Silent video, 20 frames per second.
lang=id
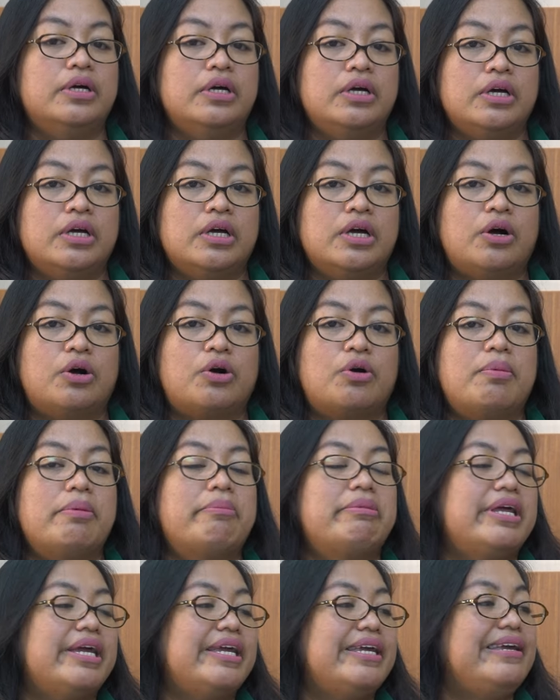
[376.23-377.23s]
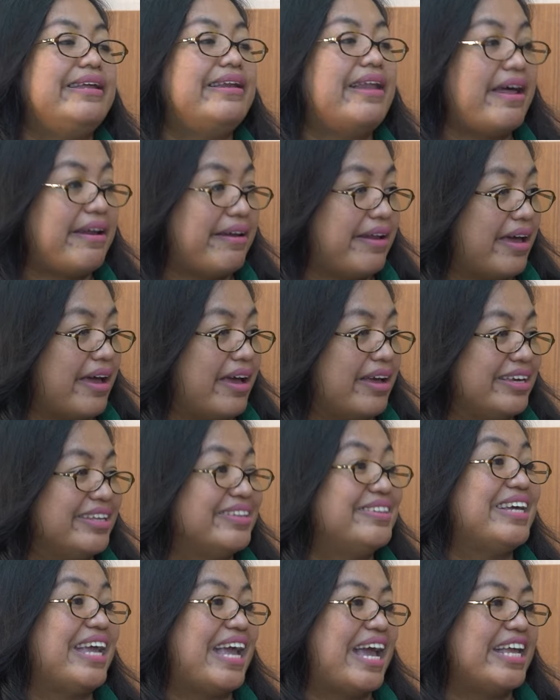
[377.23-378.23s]
Benar. Komen dia gila nah,
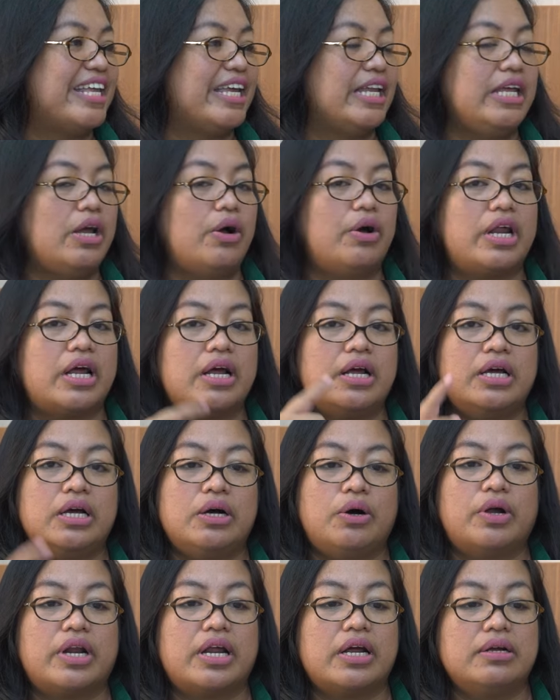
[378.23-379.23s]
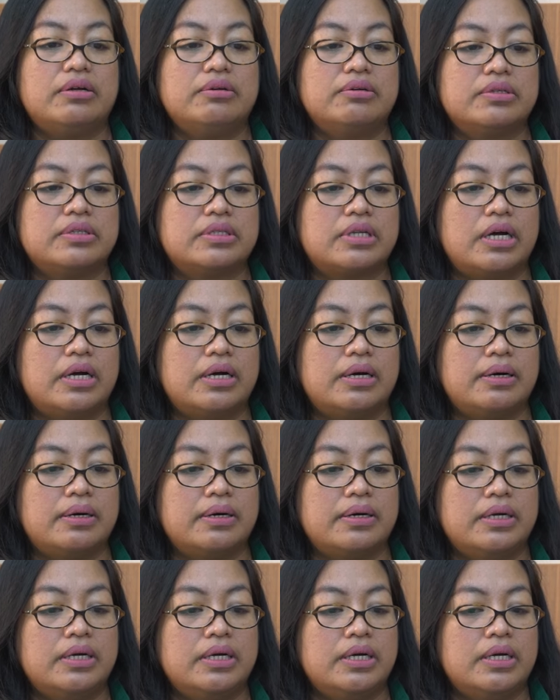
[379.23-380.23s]
gitu ya. Iya. Jadi orang orang
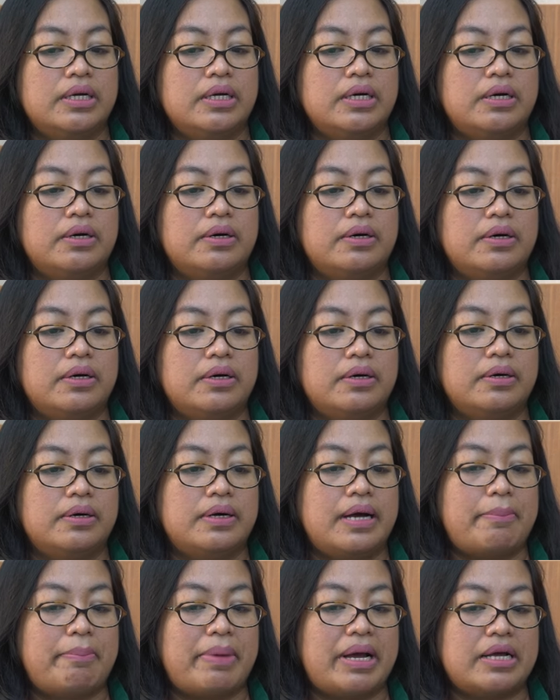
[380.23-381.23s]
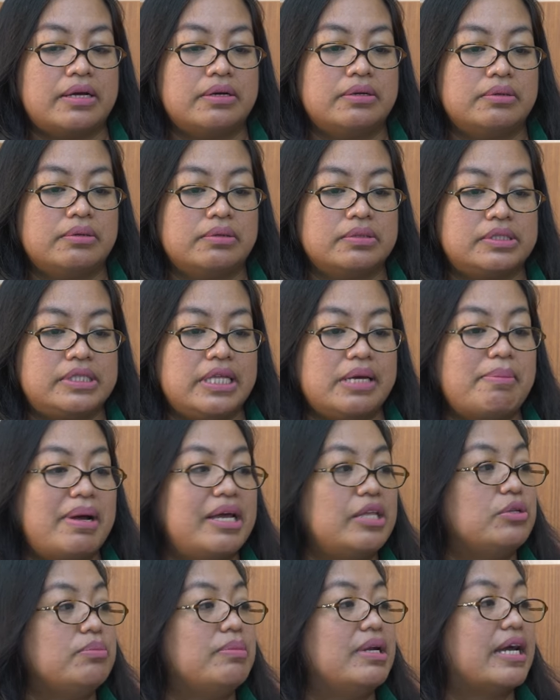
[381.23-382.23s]
uh, uh, apa
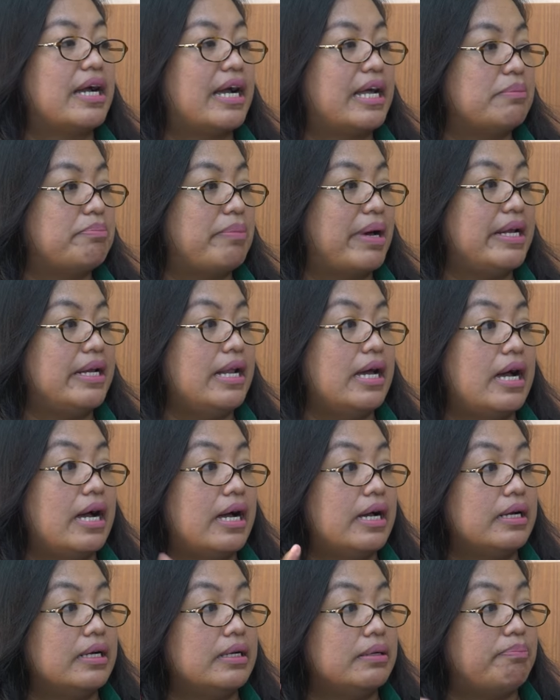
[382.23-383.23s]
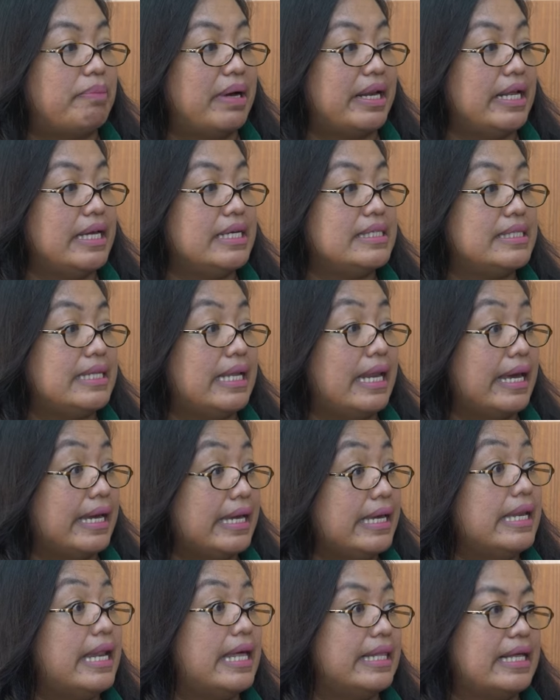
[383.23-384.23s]
stigma itu melekat pada pada istilah
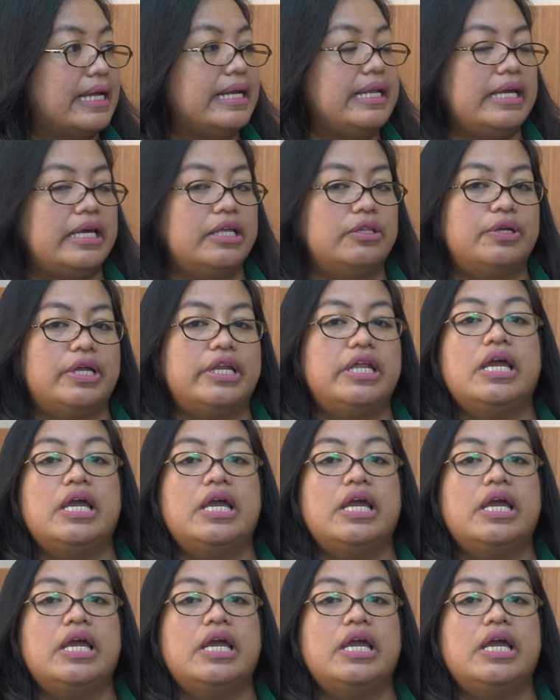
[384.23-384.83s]
gila tadi mm -hmm. gitu.